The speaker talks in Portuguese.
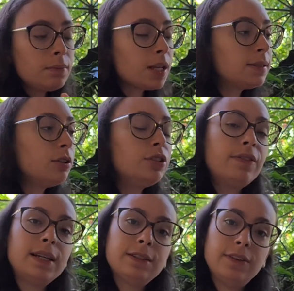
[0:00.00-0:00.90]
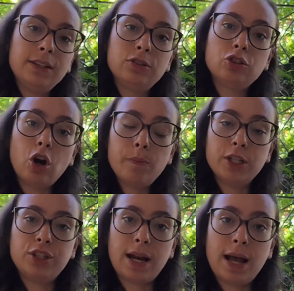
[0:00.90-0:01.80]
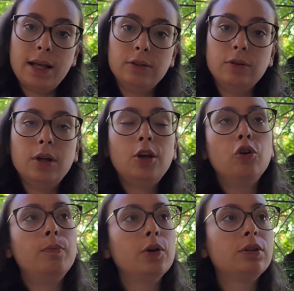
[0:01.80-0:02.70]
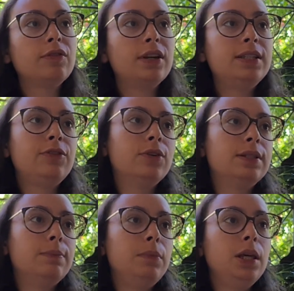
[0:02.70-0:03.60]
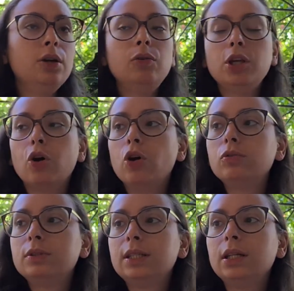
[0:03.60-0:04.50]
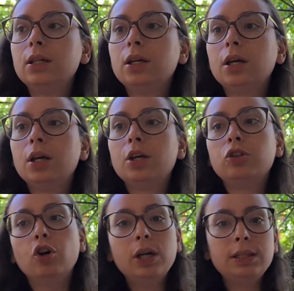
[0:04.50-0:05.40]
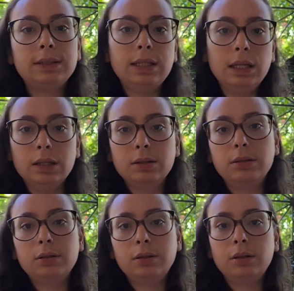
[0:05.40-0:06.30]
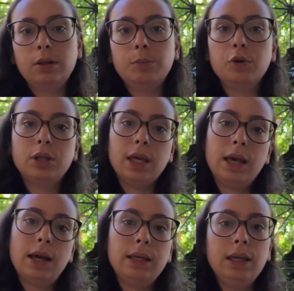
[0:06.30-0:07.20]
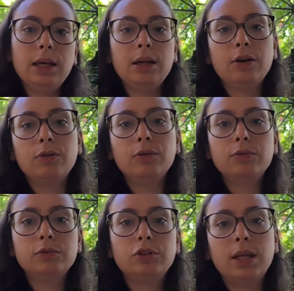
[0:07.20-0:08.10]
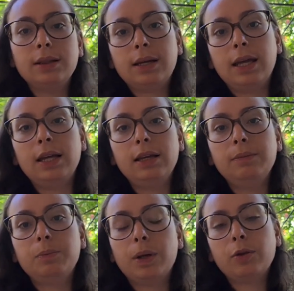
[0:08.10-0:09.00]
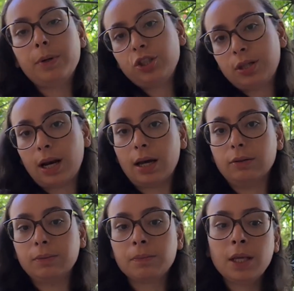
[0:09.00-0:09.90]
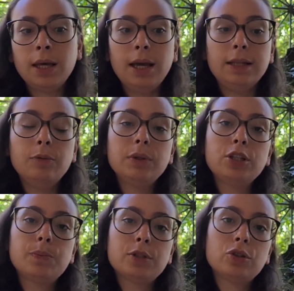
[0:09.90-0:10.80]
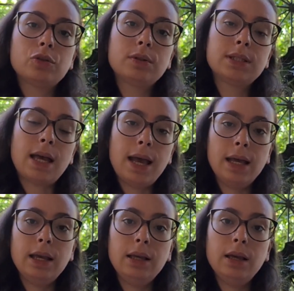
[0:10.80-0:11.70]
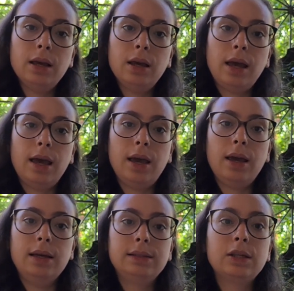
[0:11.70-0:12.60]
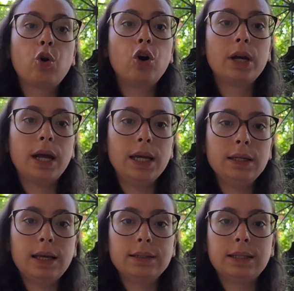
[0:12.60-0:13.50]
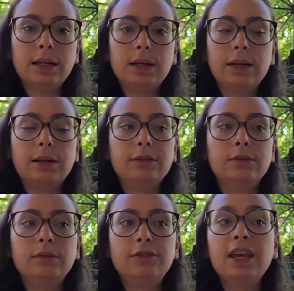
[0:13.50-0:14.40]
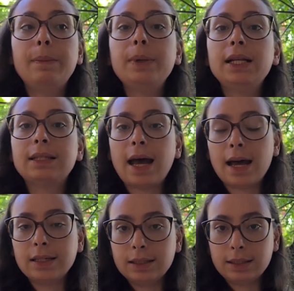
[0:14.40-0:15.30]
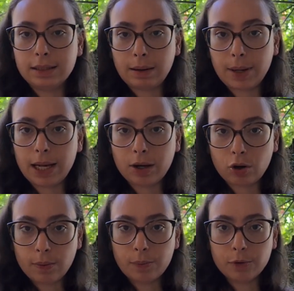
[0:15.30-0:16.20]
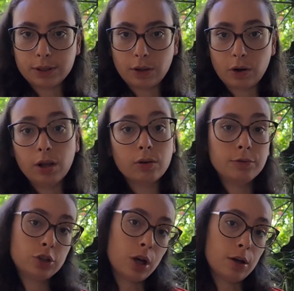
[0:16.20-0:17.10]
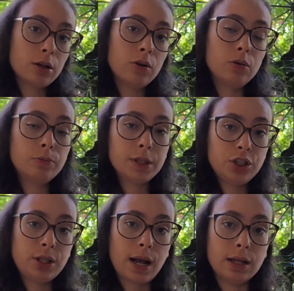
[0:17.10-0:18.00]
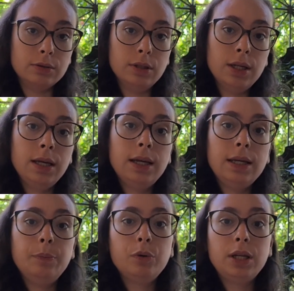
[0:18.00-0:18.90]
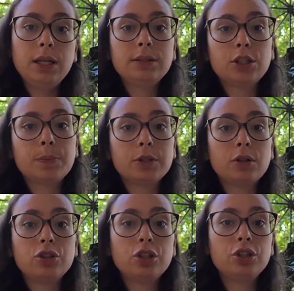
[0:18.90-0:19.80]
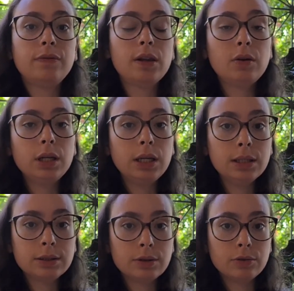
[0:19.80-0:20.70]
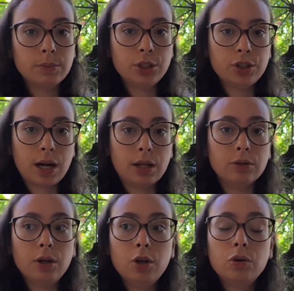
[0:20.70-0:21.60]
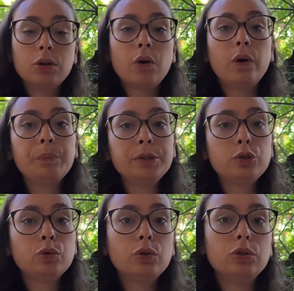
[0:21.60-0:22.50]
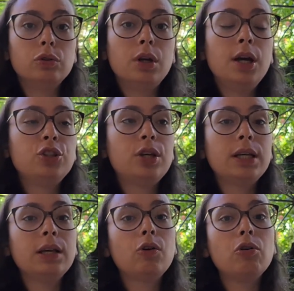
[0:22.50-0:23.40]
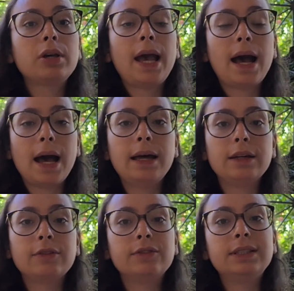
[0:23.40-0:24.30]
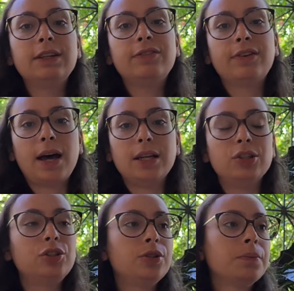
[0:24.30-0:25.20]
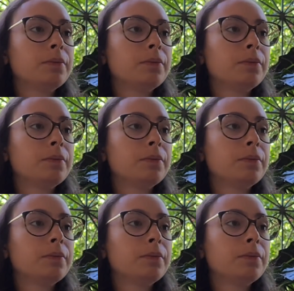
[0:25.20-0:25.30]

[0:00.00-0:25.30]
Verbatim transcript: Se eu tivesse feito só o mestrado, o meu talvez fosse 1011 2i, porque aí eu entrei pelo mestrado. Então muitas pessoas conseguem é, esse corém, essa viabilidade de trabalhar como museólogo só com o mestrado. E por isso as pessoas desvalorizam o mestrado, o que é um absurdo, já que em qualquer área você faz.